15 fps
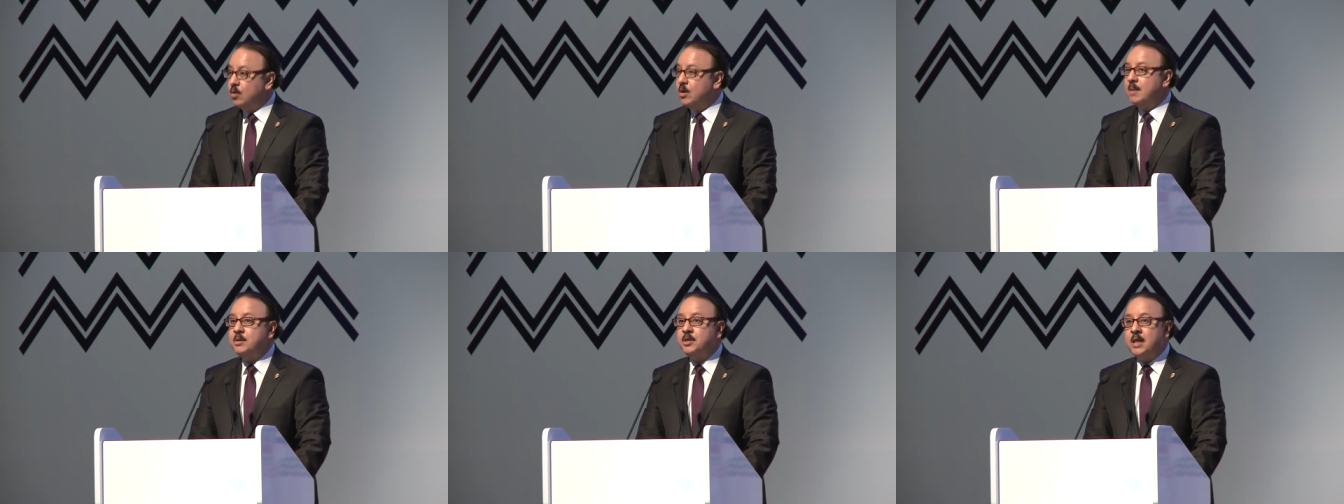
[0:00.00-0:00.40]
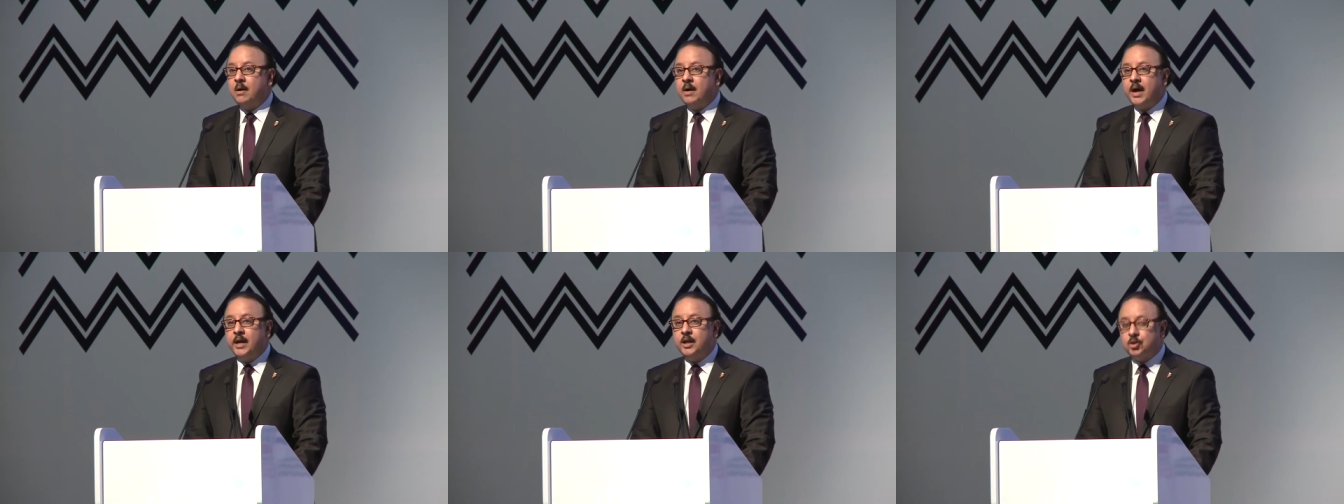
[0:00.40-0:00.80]
لمن
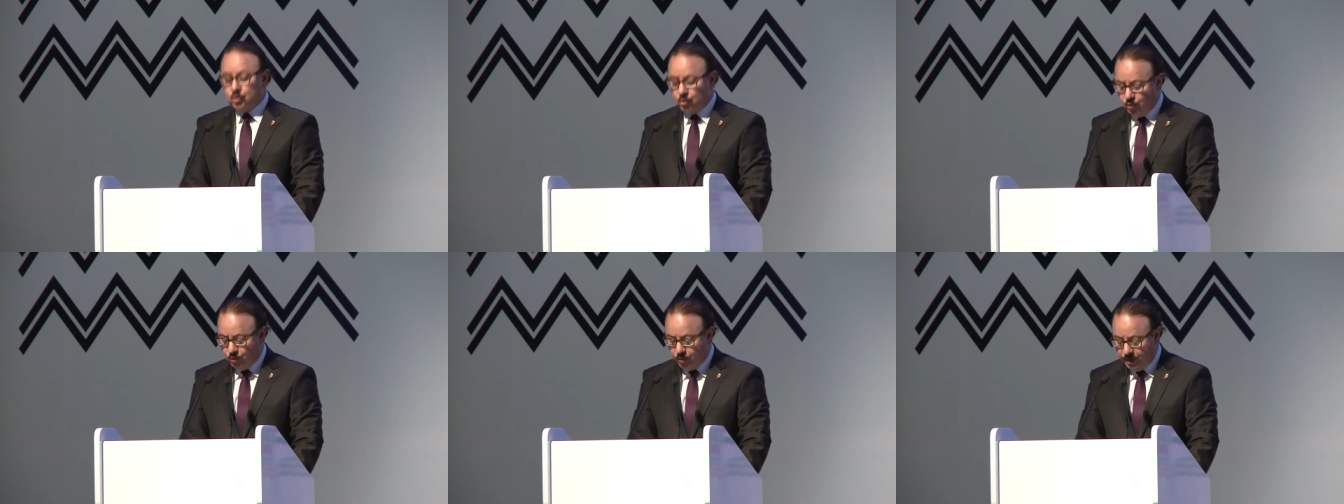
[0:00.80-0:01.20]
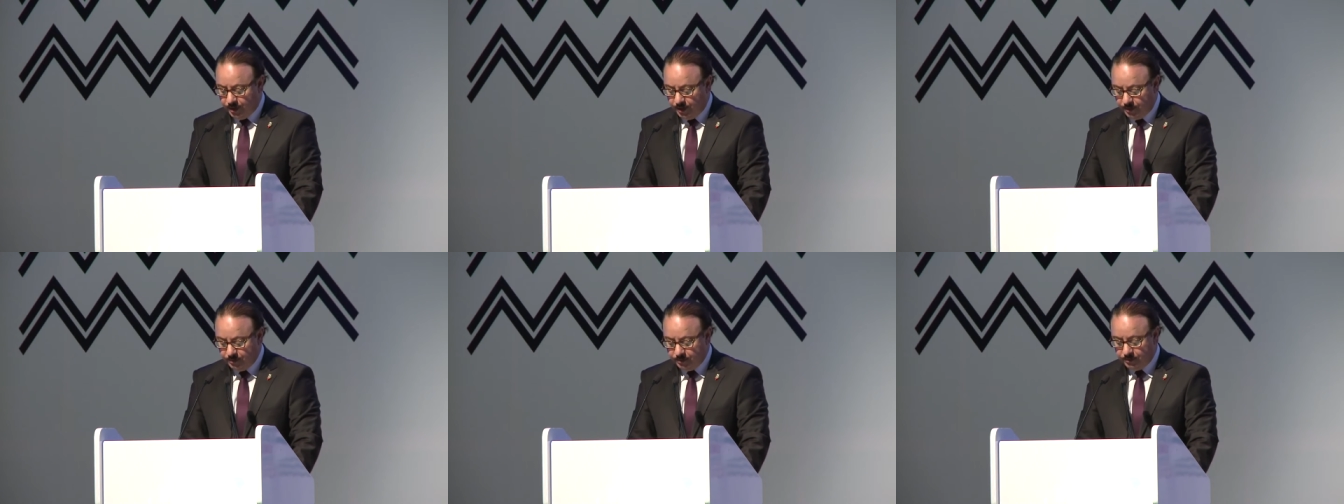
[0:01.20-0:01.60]
دواعي سروري
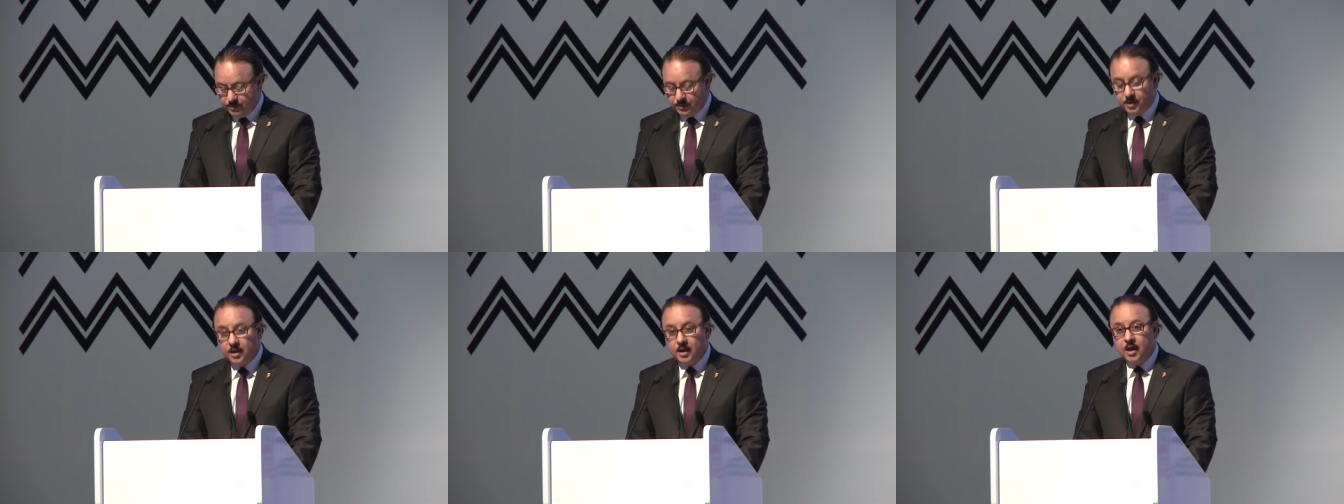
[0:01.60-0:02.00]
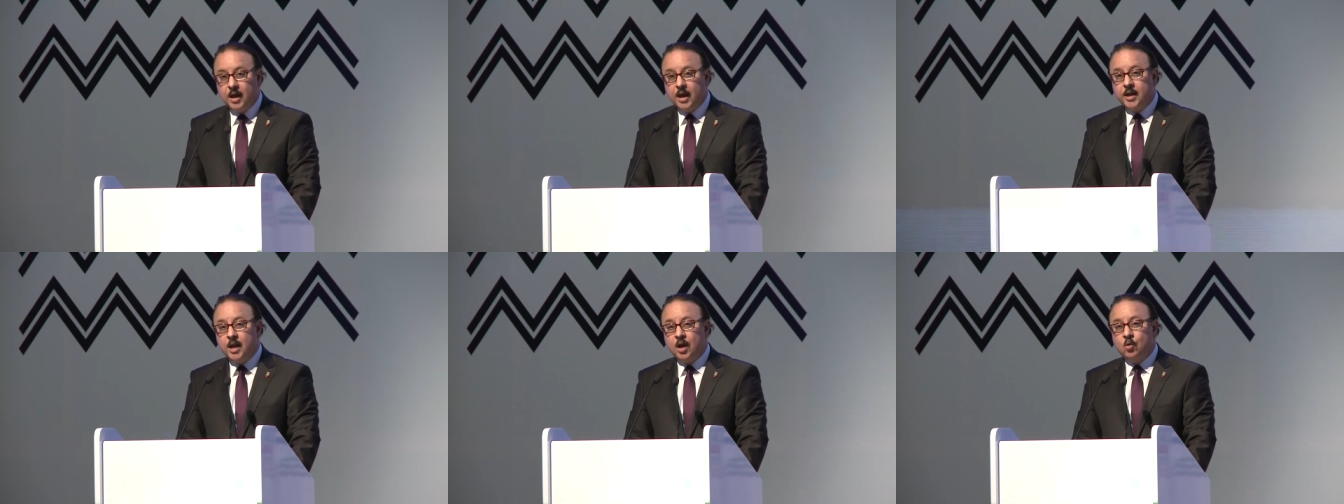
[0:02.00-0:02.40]

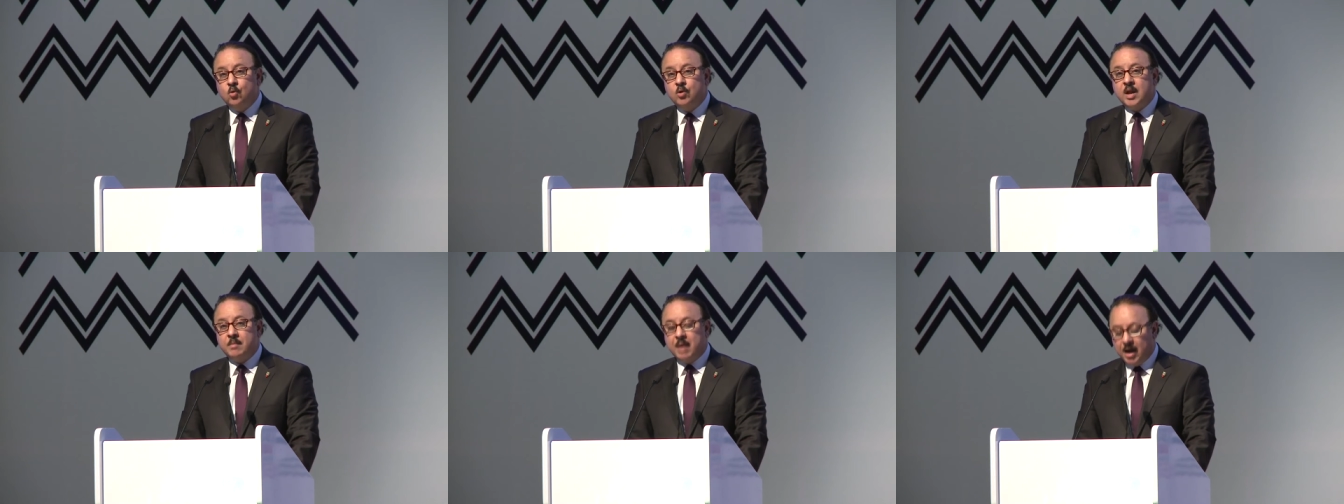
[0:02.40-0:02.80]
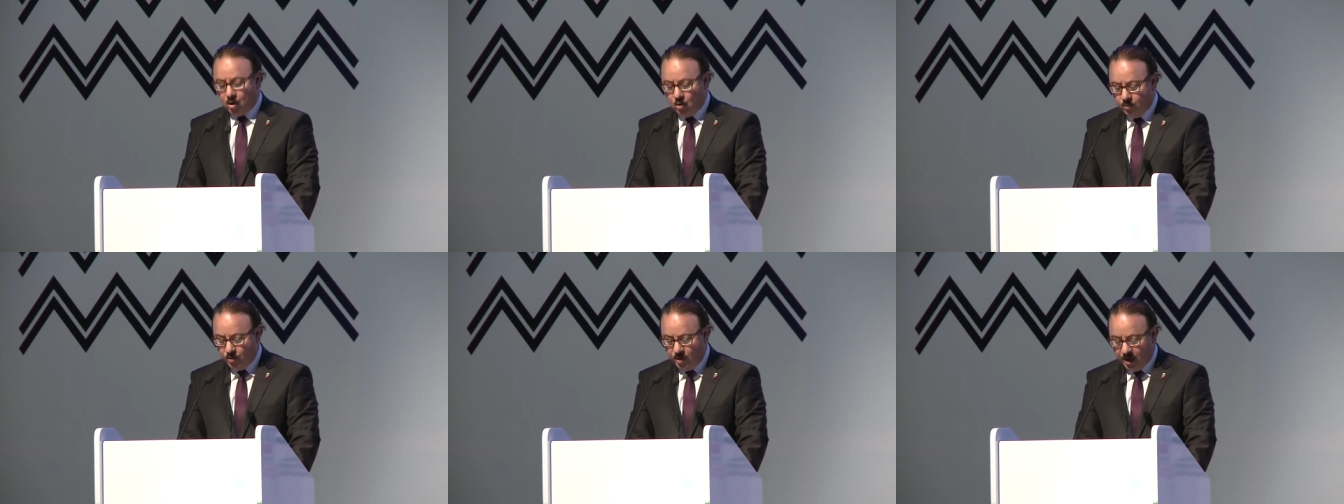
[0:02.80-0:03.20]
أن أكون
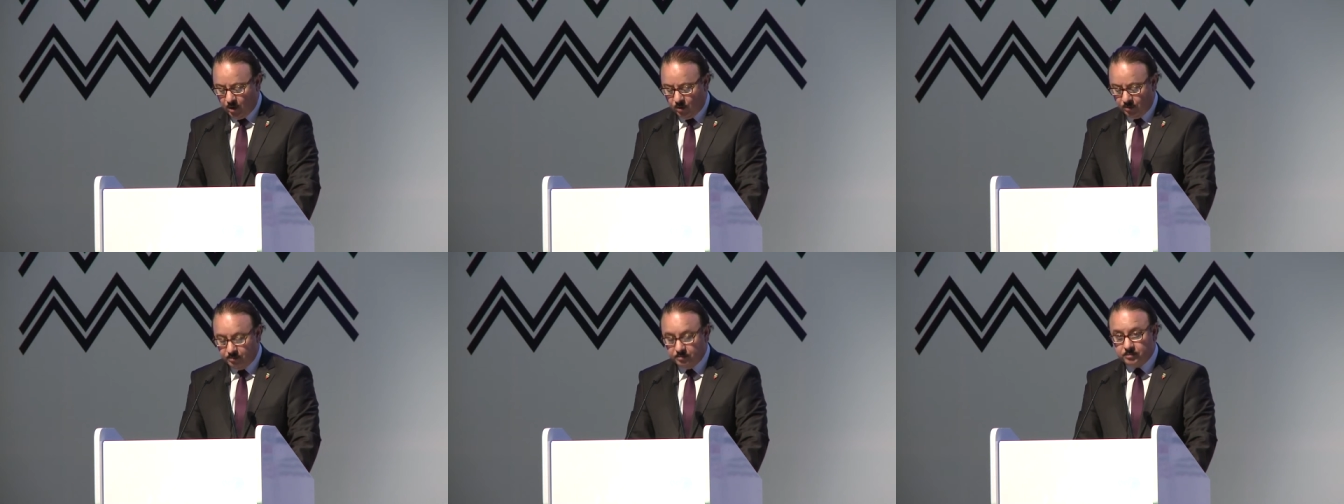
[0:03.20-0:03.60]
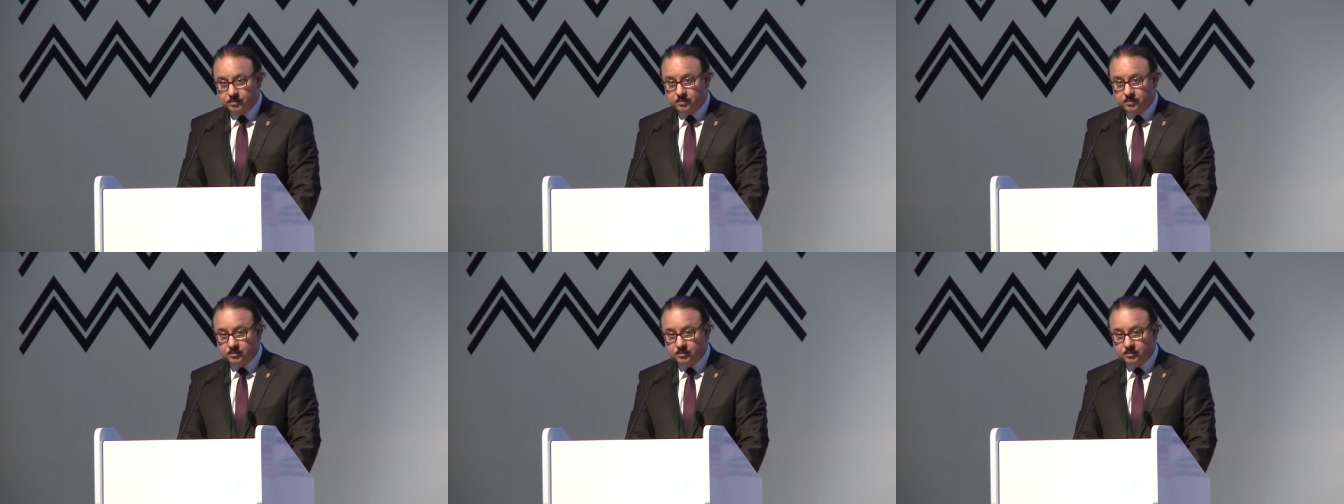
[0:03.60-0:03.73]
معكم اليوم